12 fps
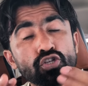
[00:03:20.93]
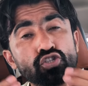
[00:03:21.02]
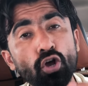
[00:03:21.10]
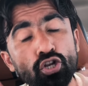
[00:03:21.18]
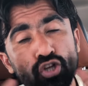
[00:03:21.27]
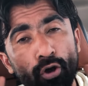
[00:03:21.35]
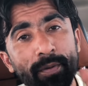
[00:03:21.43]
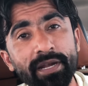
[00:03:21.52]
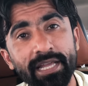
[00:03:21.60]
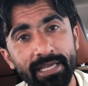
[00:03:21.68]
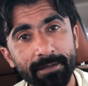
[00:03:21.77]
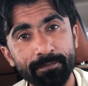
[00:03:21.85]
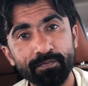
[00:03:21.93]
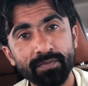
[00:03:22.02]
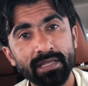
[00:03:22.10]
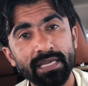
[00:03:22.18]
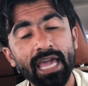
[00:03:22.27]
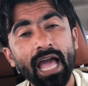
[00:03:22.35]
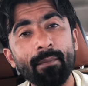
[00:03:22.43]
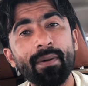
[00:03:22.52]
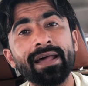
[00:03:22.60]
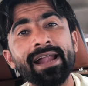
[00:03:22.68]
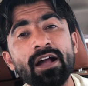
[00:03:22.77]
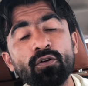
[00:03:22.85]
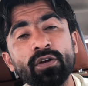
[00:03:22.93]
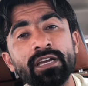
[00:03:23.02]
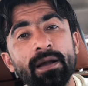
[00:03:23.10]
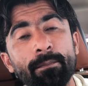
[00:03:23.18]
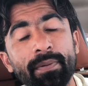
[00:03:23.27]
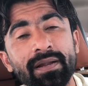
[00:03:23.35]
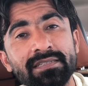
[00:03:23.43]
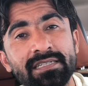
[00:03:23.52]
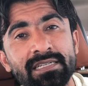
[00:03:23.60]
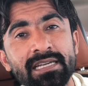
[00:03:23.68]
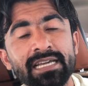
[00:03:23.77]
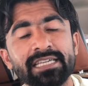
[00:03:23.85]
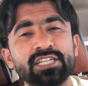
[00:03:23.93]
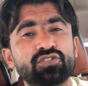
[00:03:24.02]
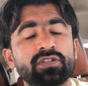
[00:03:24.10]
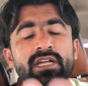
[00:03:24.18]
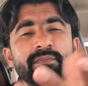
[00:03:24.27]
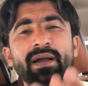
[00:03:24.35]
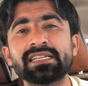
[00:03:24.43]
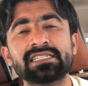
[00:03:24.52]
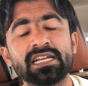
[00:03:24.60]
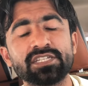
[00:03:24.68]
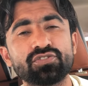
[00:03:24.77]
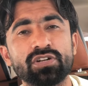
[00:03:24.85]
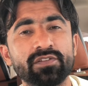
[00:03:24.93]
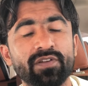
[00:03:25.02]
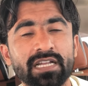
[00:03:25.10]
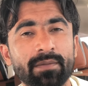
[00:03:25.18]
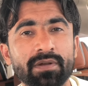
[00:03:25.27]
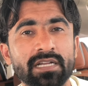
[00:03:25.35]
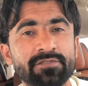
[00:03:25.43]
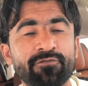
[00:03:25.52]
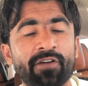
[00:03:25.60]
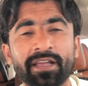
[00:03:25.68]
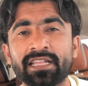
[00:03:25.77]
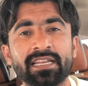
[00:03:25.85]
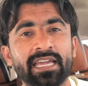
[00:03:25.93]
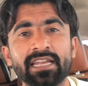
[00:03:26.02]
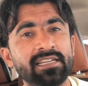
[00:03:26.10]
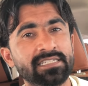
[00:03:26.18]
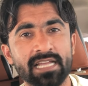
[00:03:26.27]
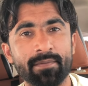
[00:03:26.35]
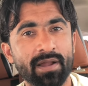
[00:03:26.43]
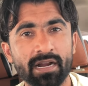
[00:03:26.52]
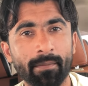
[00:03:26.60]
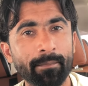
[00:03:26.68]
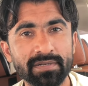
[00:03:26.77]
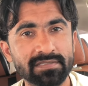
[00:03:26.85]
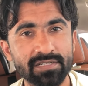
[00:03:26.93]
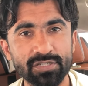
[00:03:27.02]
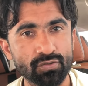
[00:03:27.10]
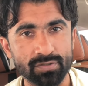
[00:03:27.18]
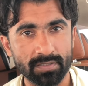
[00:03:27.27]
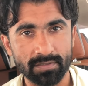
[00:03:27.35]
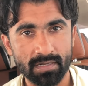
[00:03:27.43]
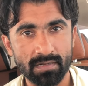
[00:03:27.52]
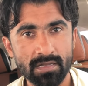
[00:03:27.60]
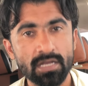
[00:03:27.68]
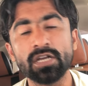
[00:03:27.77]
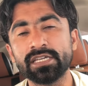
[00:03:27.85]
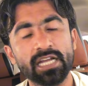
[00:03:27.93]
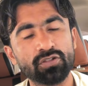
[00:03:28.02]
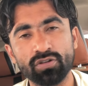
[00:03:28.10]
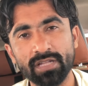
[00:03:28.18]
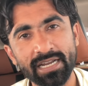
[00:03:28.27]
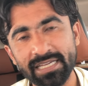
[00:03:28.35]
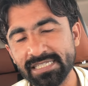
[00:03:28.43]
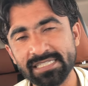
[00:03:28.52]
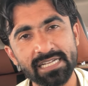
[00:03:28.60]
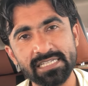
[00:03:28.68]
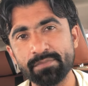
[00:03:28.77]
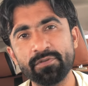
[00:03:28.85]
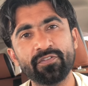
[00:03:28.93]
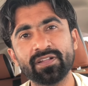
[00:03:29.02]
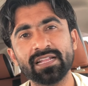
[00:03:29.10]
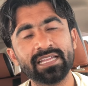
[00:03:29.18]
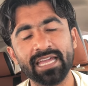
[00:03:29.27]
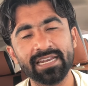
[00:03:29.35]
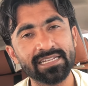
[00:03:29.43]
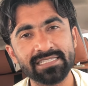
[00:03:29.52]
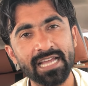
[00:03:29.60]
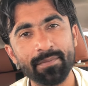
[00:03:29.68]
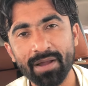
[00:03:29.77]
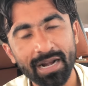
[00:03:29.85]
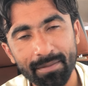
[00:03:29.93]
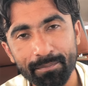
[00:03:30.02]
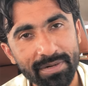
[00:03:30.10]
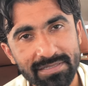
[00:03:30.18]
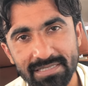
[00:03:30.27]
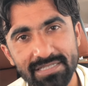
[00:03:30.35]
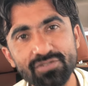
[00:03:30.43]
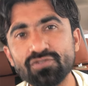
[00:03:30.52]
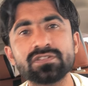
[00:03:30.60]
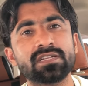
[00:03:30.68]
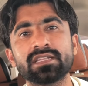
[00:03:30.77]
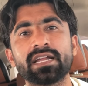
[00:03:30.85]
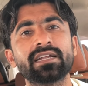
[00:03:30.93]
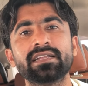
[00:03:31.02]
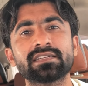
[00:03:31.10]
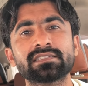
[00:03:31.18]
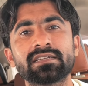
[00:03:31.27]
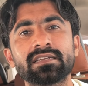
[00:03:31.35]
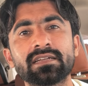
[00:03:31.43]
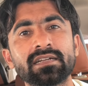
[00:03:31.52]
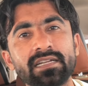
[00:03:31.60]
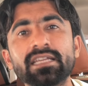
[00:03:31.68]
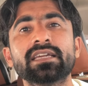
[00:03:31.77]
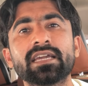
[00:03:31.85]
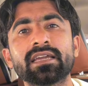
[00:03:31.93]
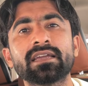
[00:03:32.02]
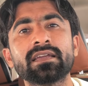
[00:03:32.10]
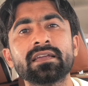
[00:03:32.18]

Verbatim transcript: सोचो भी नहीं कि हमारा कोई कंपैरिजन ये 2022 का टी ट्वेंटी वर्ल्ड कप का फाइनल खेलने से हमारा कंपैरिजन नहीं हो सकता या 2021 का सेमीफाइनल खेलने से हमारा कंपैरिजन नहीं हो सकता इंडिया से ठीक है